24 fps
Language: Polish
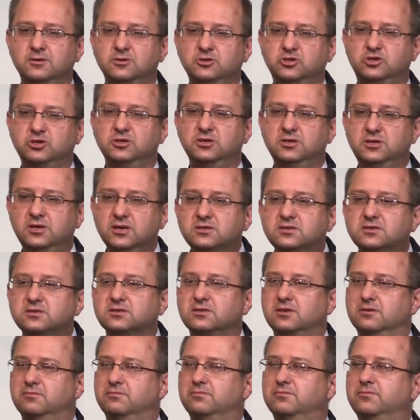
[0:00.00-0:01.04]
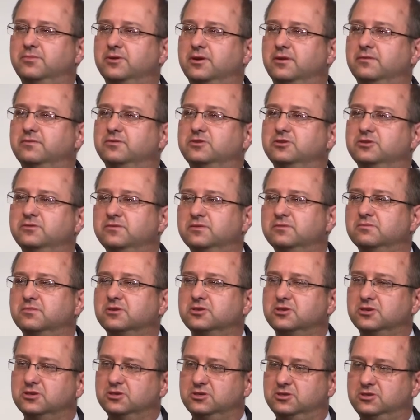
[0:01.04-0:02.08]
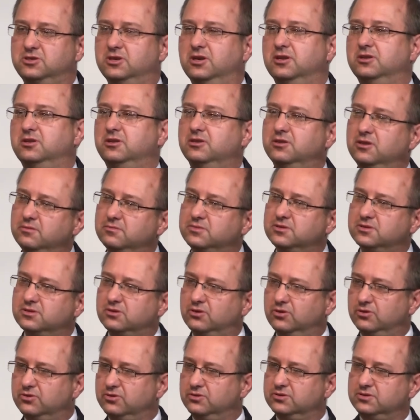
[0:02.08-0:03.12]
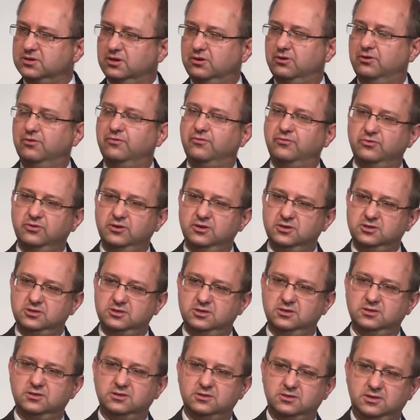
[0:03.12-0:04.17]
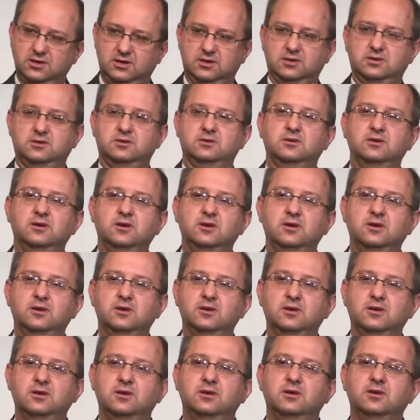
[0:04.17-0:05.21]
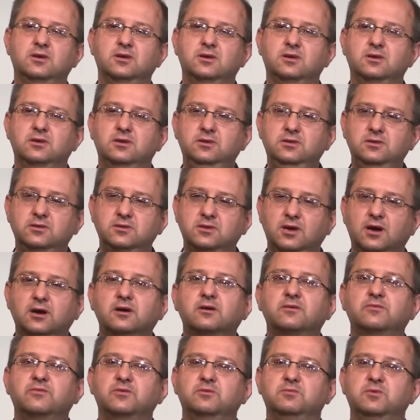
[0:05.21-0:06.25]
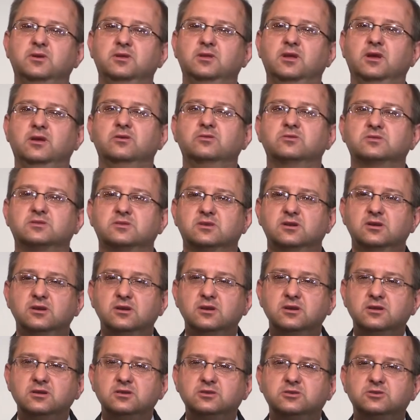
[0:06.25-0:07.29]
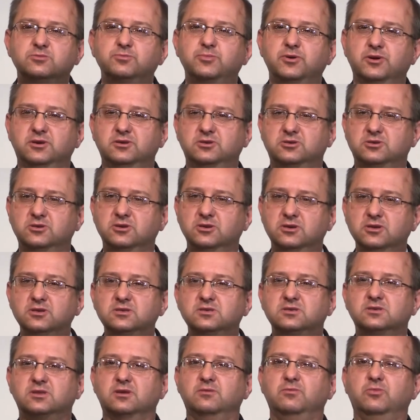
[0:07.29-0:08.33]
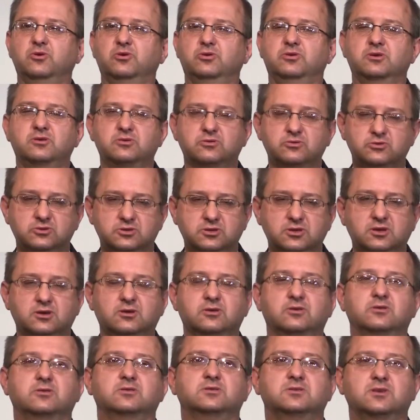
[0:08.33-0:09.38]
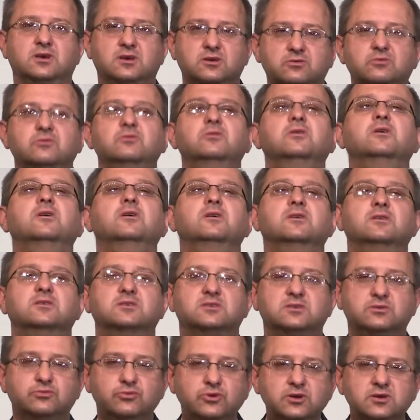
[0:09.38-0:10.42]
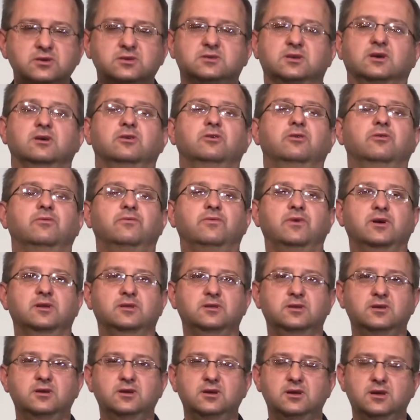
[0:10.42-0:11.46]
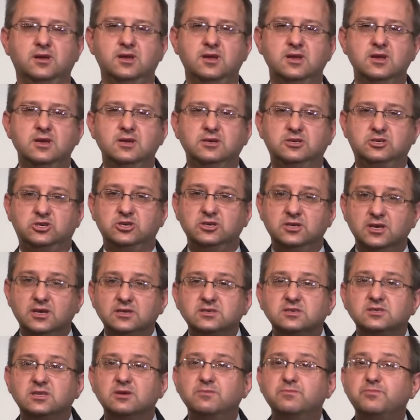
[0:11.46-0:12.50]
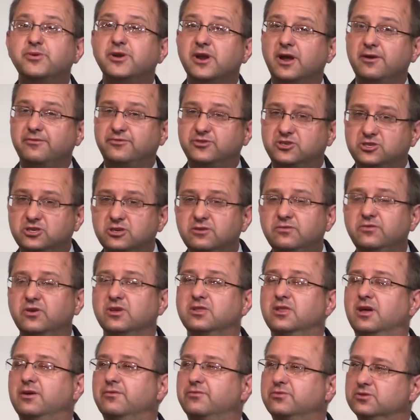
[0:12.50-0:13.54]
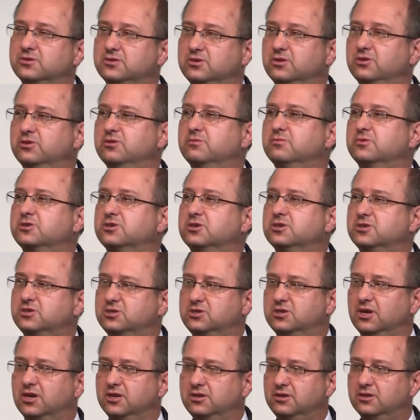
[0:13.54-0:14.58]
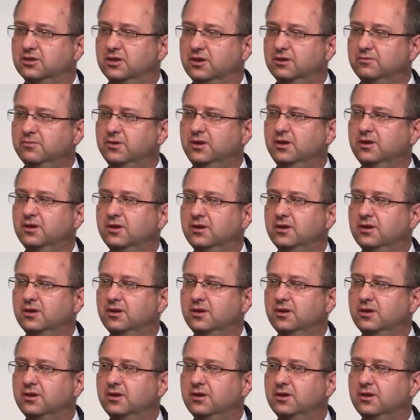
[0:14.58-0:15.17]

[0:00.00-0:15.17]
Czy jestem prawdziwym chrześcijaninem, skoro zachowuję się tak? I tak wymieniając liczbę czy listę moich różnego rodzaju złych zachowań. Czy jestem prawdziwie nawróconym chrześcijaninem,